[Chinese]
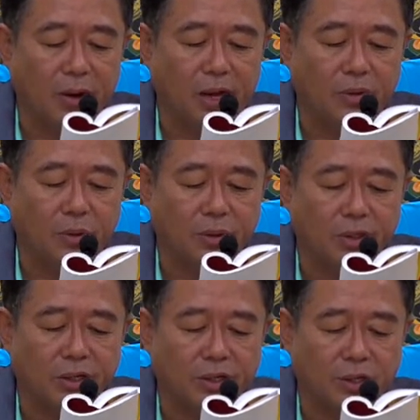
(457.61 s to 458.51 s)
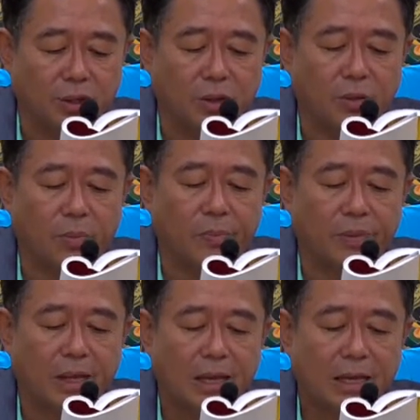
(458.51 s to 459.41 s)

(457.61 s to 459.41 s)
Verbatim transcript: 丸混合后，